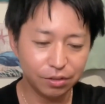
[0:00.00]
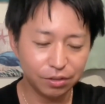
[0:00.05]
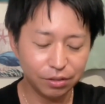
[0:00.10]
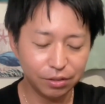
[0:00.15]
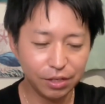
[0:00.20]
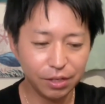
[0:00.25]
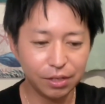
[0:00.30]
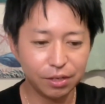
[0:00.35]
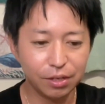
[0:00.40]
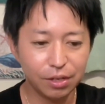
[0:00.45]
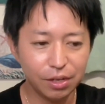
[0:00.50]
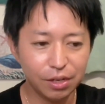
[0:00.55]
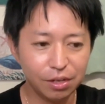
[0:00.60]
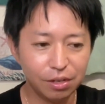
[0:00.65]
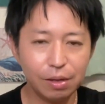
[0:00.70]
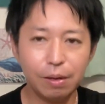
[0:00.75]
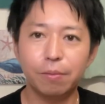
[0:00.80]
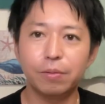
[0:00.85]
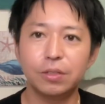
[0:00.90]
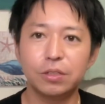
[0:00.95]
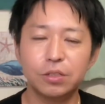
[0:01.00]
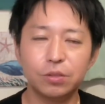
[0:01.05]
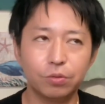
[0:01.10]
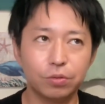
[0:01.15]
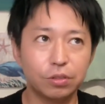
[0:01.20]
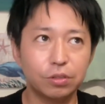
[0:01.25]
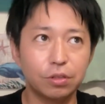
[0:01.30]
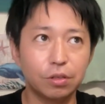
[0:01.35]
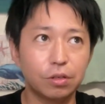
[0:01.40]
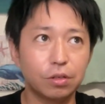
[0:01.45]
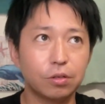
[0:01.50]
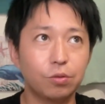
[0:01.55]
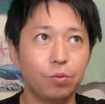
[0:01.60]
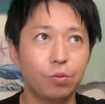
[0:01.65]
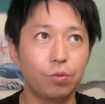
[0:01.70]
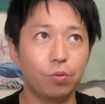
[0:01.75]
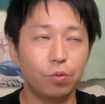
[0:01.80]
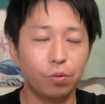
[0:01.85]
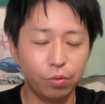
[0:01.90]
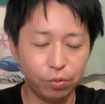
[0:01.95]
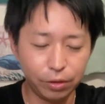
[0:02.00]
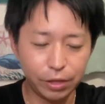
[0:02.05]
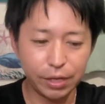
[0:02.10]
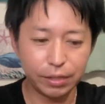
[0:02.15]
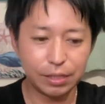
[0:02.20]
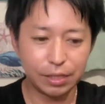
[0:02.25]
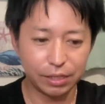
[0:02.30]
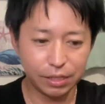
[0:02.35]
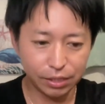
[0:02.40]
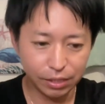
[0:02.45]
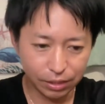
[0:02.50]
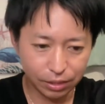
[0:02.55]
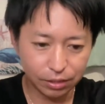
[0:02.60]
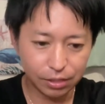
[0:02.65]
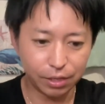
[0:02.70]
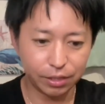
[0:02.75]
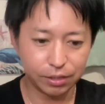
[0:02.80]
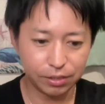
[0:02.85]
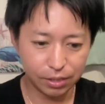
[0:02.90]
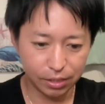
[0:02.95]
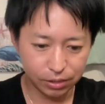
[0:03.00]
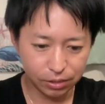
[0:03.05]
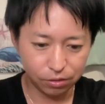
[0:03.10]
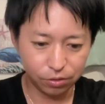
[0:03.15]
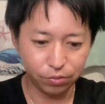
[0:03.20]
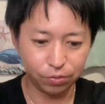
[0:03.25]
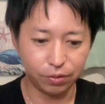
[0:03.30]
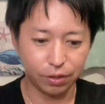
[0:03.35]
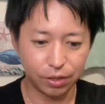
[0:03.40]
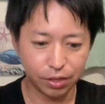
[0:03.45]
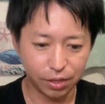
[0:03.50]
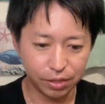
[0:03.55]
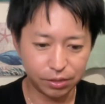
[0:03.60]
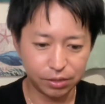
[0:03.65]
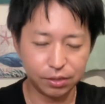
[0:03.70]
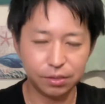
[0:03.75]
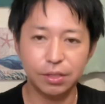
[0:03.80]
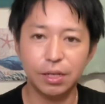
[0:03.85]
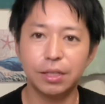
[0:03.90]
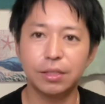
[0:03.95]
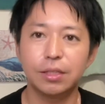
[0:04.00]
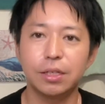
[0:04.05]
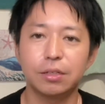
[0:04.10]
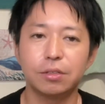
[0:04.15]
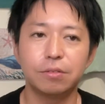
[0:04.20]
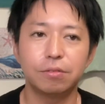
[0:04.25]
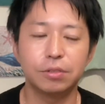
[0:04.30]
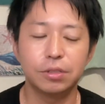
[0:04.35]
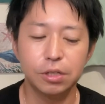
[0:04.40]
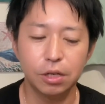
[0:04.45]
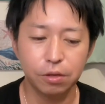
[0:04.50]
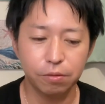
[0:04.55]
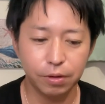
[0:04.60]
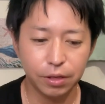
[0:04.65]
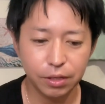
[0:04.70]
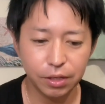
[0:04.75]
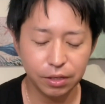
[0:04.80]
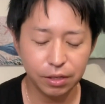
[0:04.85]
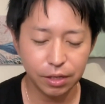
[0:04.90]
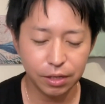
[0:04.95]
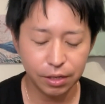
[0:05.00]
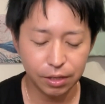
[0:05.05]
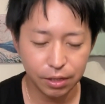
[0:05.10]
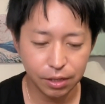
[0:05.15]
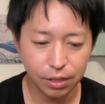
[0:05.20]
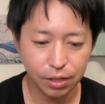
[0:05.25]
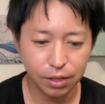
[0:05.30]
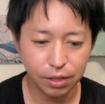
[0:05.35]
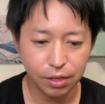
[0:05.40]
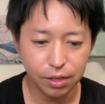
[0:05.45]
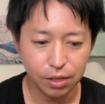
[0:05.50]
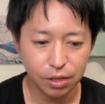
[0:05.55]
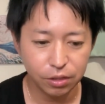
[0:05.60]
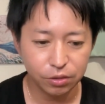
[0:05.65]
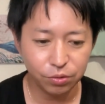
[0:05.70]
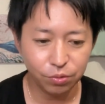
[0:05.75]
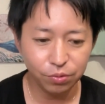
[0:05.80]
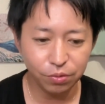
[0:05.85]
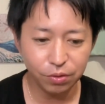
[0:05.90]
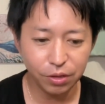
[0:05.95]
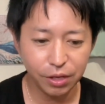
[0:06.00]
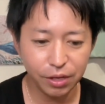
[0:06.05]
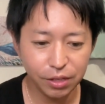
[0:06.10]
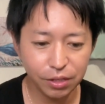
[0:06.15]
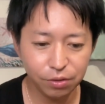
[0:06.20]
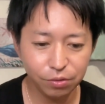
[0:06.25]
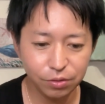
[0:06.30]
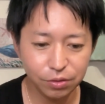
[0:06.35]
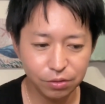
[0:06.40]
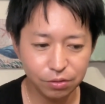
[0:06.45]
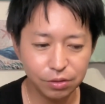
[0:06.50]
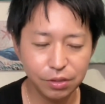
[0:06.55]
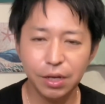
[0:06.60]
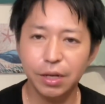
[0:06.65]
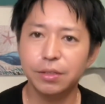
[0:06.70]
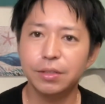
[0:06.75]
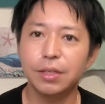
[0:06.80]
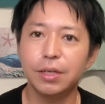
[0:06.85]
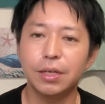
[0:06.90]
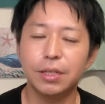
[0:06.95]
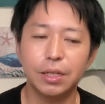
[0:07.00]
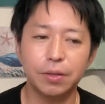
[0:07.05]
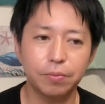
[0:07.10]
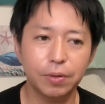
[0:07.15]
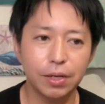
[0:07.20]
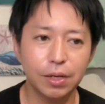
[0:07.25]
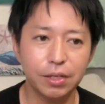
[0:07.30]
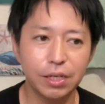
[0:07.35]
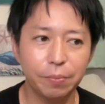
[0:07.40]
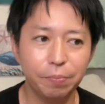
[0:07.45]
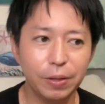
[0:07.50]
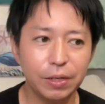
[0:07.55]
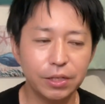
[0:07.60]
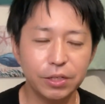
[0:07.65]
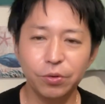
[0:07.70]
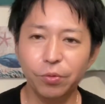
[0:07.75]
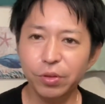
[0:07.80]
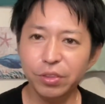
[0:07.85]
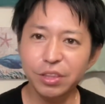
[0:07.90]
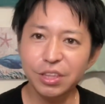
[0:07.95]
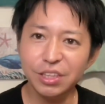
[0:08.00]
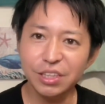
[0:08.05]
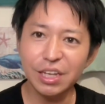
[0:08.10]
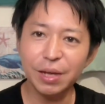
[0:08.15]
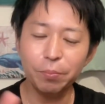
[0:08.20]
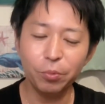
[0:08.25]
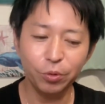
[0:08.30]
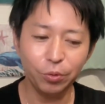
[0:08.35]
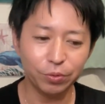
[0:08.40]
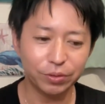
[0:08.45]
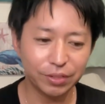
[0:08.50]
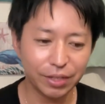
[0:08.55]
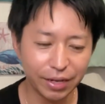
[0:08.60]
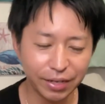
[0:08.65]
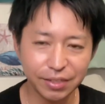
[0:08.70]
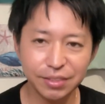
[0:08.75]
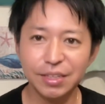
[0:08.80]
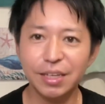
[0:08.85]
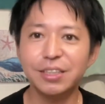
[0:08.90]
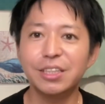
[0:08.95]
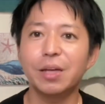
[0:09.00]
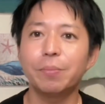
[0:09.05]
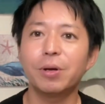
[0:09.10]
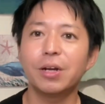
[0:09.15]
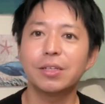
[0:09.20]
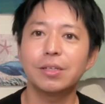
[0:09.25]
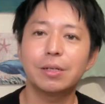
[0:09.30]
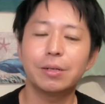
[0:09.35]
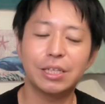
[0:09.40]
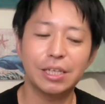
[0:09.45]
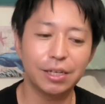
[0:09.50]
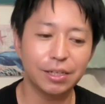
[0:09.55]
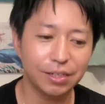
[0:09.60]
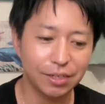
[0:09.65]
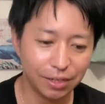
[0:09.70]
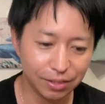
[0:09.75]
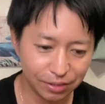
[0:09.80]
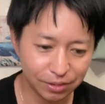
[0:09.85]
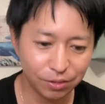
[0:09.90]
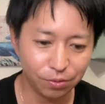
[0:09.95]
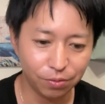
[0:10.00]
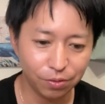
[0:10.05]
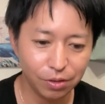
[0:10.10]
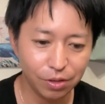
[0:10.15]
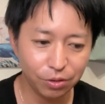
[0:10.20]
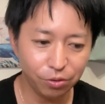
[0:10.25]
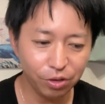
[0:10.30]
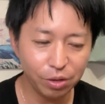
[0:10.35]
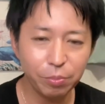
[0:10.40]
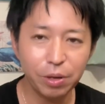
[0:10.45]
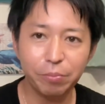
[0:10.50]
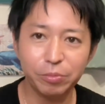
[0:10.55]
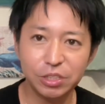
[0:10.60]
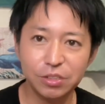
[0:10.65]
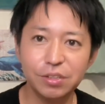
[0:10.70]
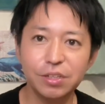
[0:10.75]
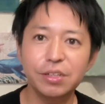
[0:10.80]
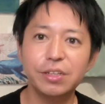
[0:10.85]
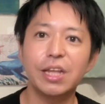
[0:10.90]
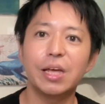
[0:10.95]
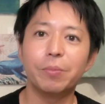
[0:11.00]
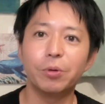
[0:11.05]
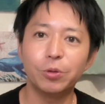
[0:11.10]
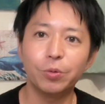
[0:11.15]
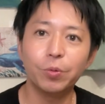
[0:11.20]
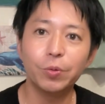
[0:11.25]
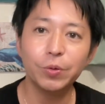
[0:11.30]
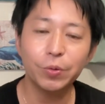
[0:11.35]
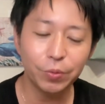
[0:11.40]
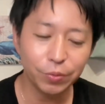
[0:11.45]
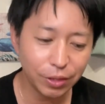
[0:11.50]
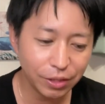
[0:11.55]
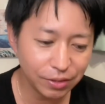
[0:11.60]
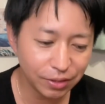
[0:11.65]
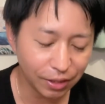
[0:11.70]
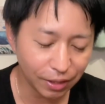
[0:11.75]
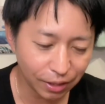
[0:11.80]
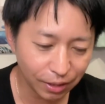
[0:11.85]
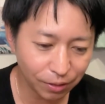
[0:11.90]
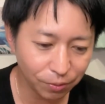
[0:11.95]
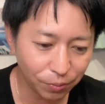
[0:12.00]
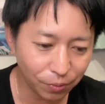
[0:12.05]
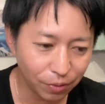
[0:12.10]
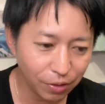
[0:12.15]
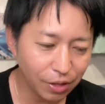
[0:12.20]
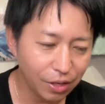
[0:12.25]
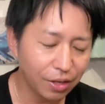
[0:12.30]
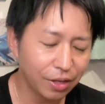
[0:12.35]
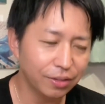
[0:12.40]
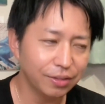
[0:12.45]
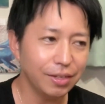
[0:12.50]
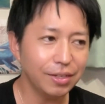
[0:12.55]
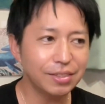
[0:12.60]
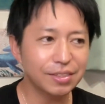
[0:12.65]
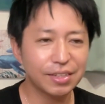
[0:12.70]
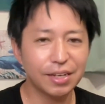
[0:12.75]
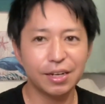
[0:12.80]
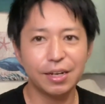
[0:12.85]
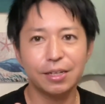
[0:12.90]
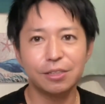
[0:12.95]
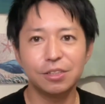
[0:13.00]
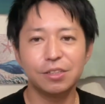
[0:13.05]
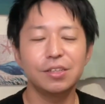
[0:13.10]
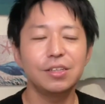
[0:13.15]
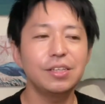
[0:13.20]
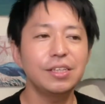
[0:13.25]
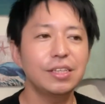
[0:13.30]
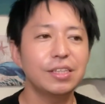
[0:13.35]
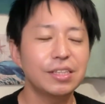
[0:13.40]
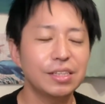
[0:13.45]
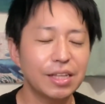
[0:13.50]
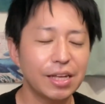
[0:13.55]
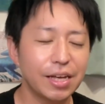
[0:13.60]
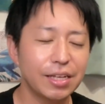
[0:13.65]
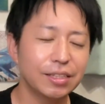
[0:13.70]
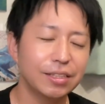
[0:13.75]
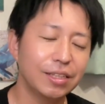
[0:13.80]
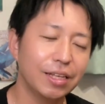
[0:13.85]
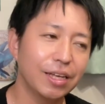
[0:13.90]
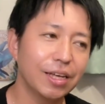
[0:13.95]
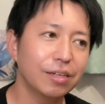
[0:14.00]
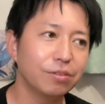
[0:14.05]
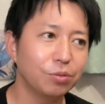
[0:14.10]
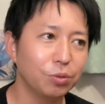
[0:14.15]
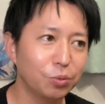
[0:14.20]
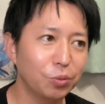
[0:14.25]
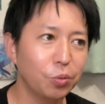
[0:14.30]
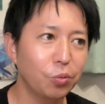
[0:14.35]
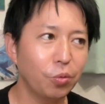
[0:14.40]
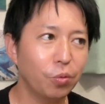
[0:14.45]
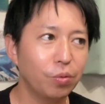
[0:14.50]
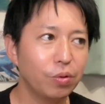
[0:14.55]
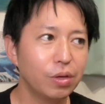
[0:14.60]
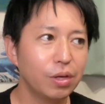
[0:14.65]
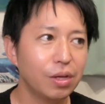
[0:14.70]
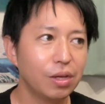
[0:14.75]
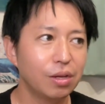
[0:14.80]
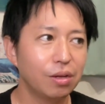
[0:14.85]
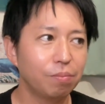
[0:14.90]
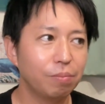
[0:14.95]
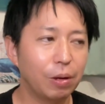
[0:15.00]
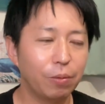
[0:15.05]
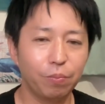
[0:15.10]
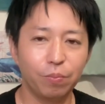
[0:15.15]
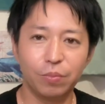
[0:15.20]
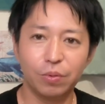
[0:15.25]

でいやすごくこう霊的に覚醒するような感じになっていくわけだからその変容する過程ではやっぱりいろんなものをたくさん手放さなきゃいけないんですよ。これまあツインデーも同様ですけれどですからツインスターに出会うとまあ